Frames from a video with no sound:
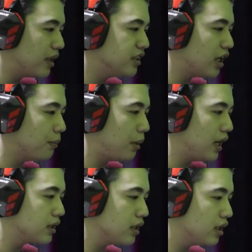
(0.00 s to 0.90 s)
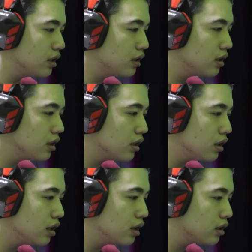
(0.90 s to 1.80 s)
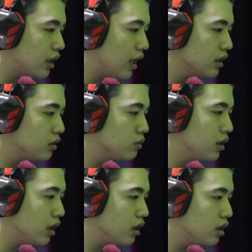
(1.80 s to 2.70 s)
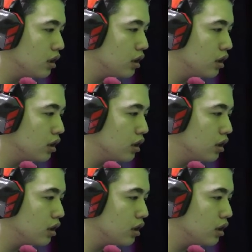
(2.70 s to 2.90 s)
panjang banget ya tangannya juga